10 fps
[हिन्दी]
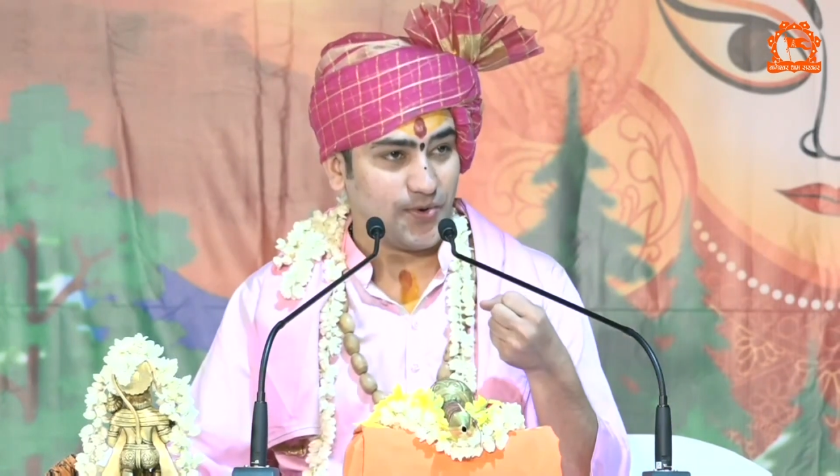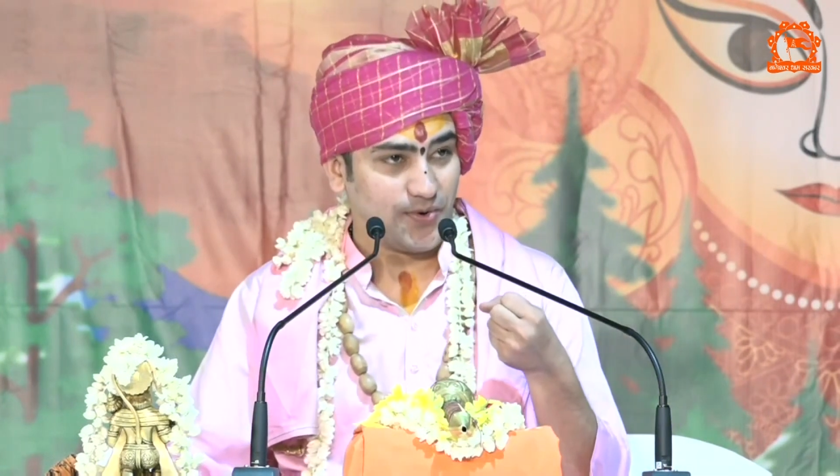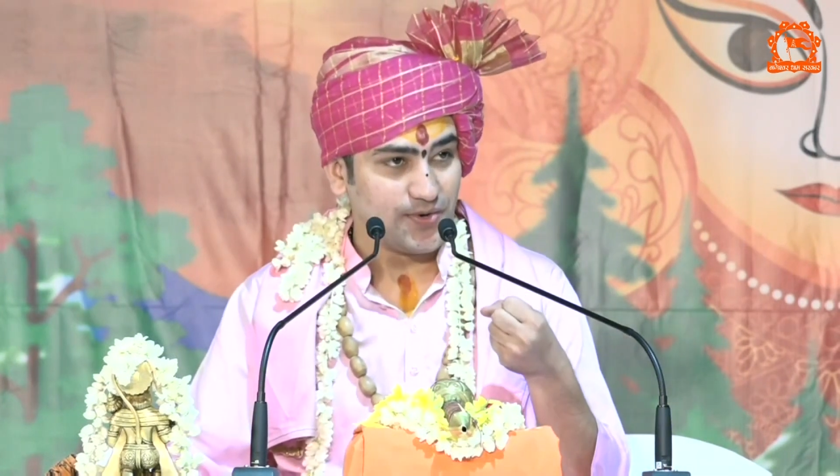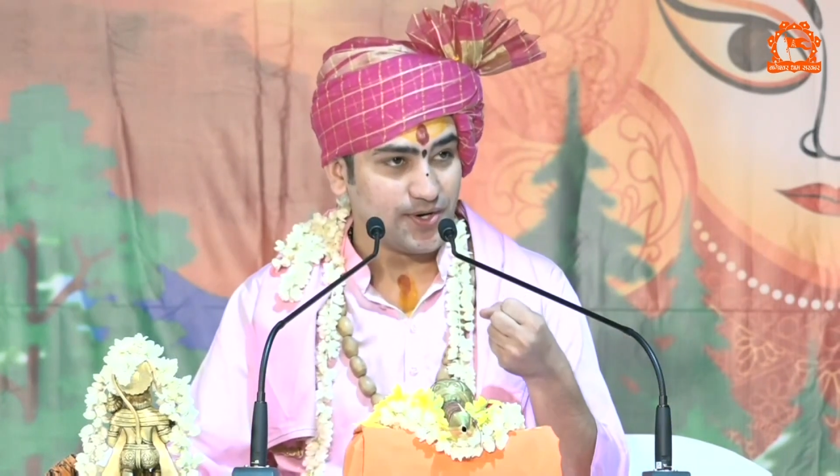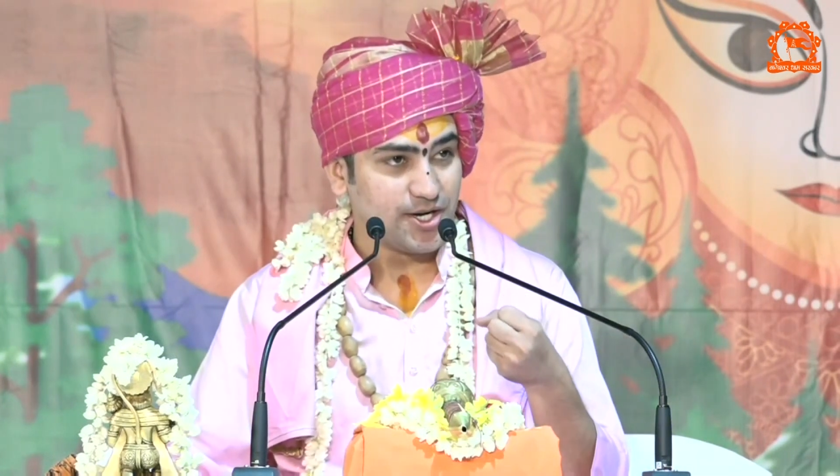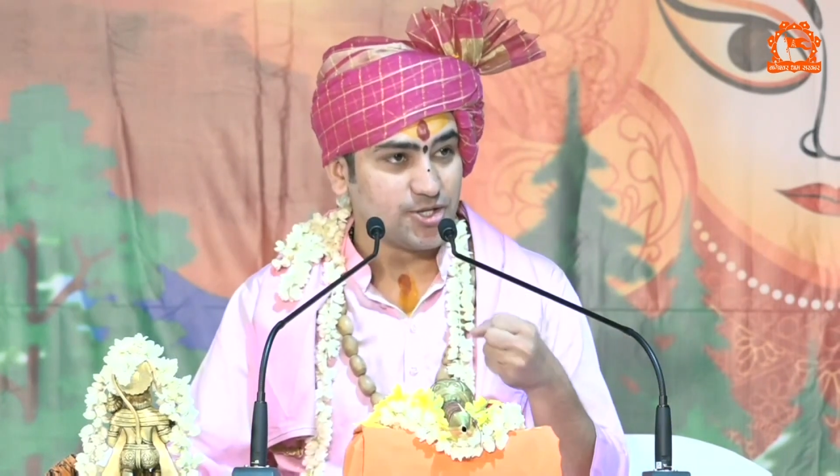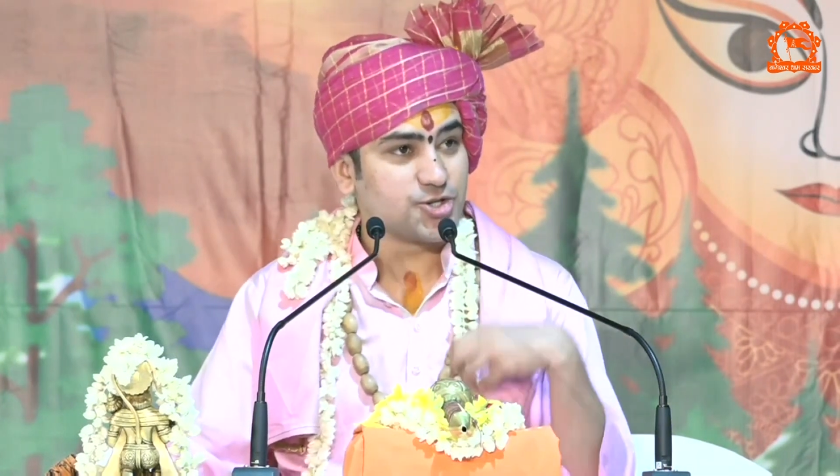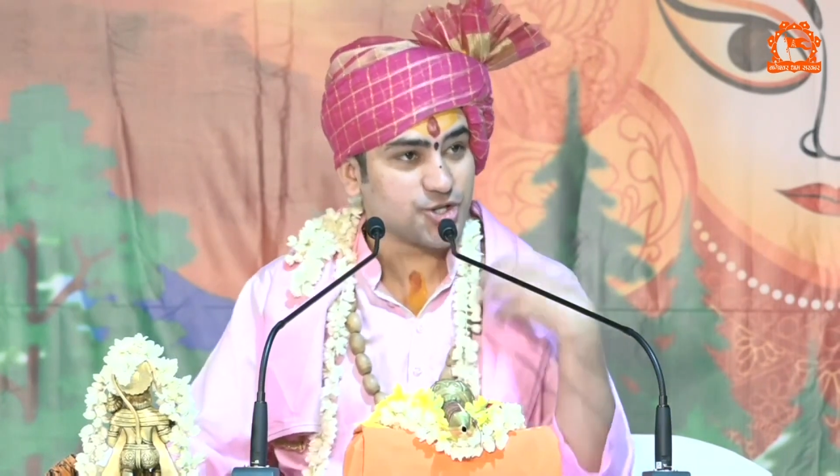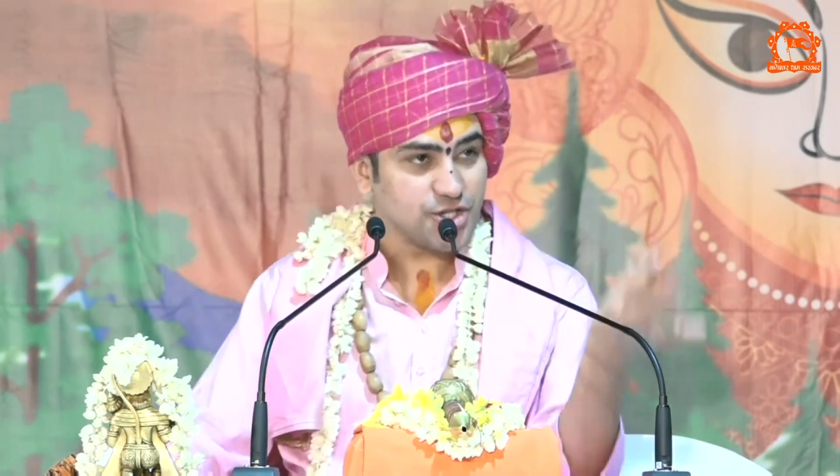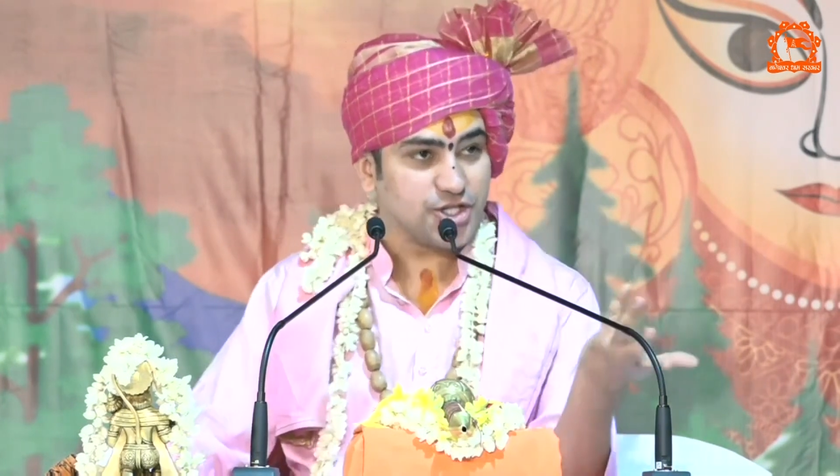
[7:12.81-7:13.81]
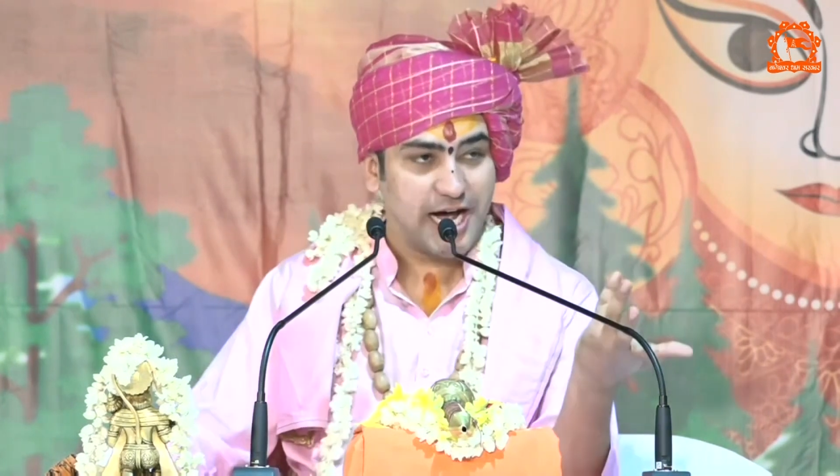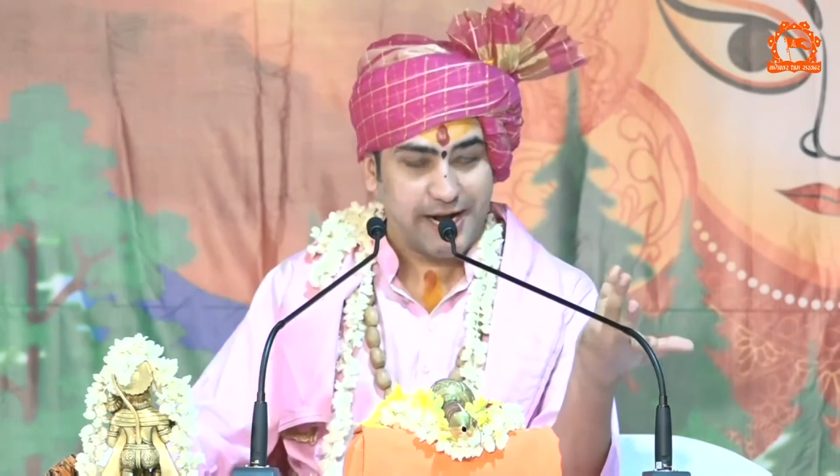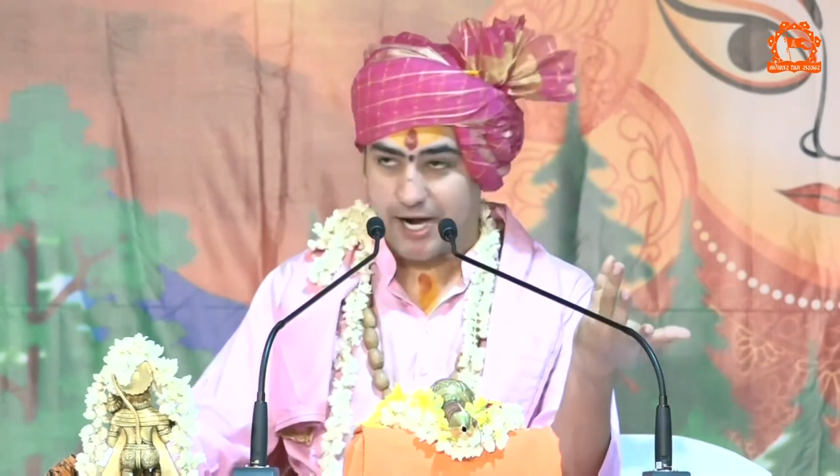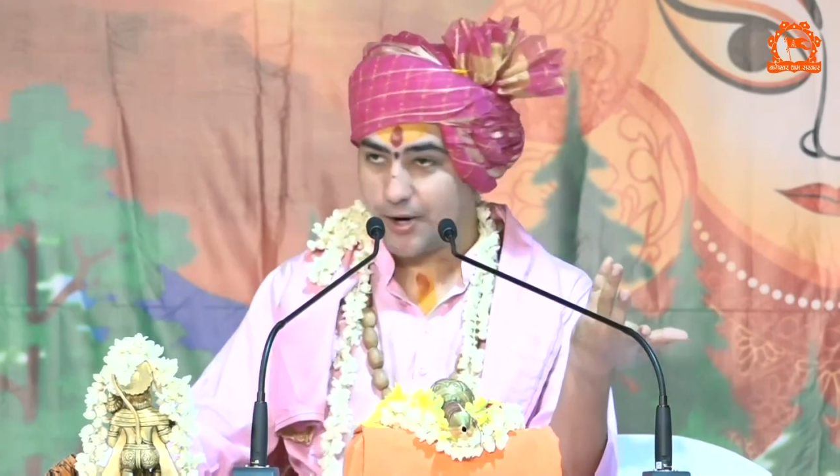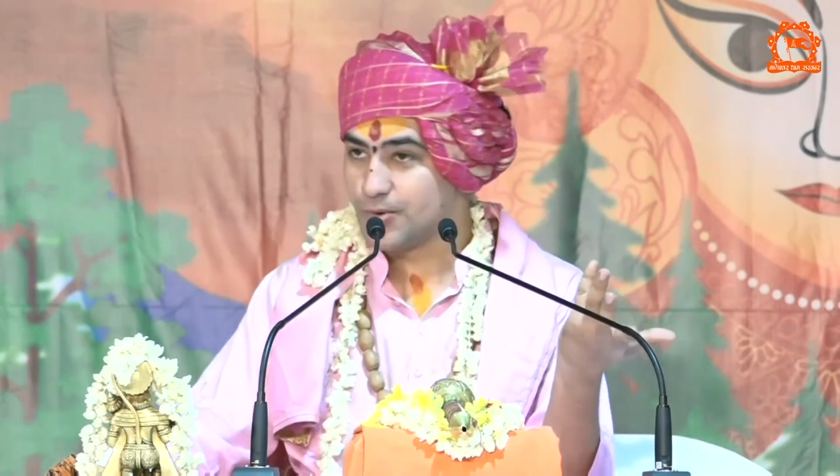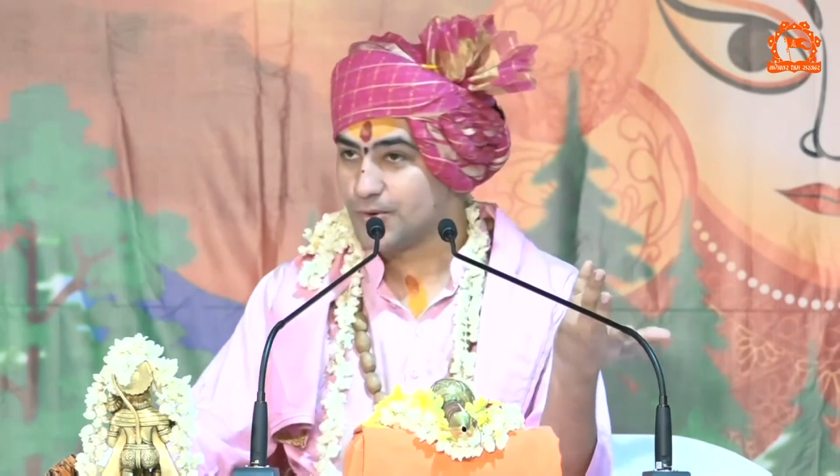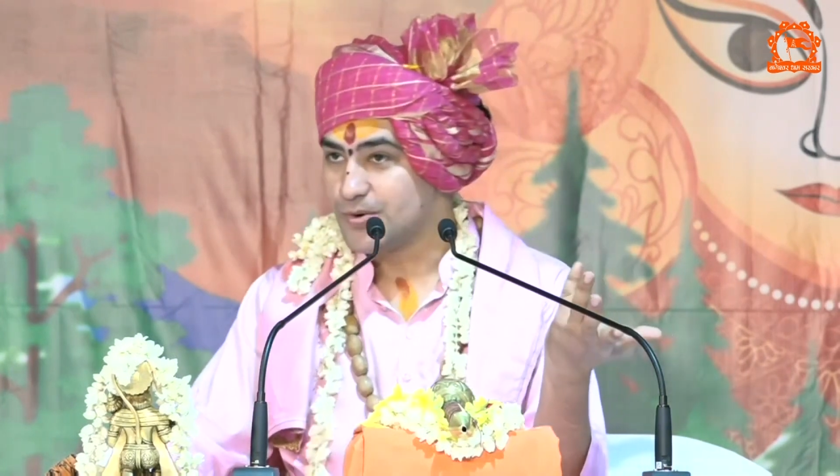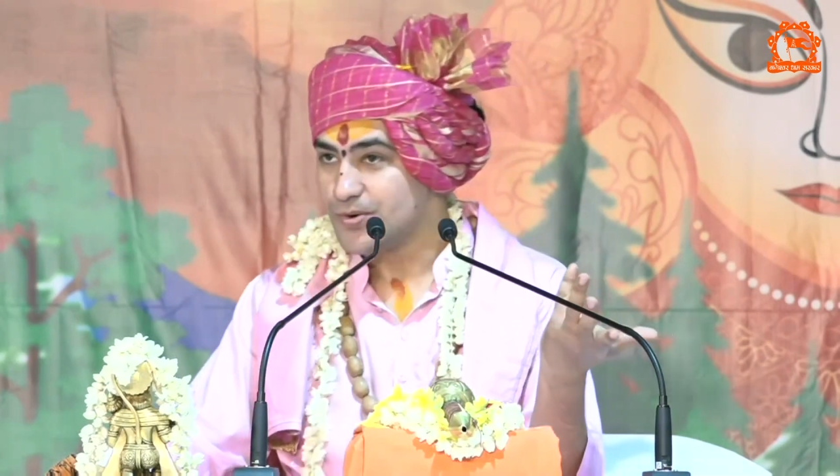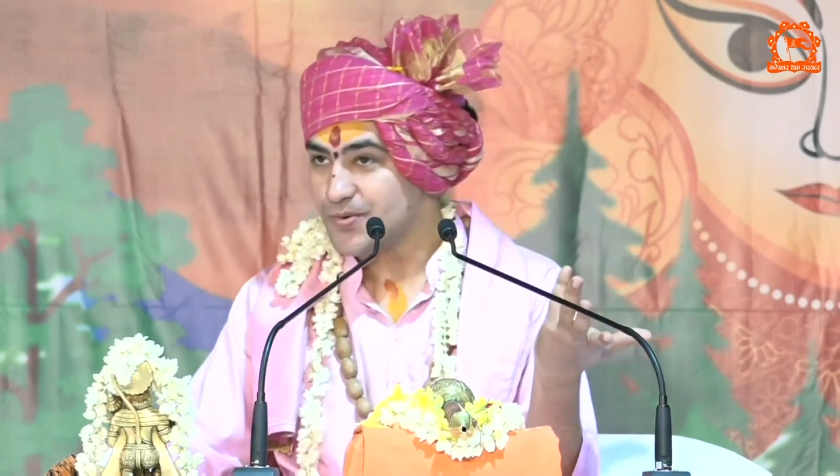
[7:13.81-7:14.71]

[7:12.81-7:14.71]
हो श्रद्धा ना हो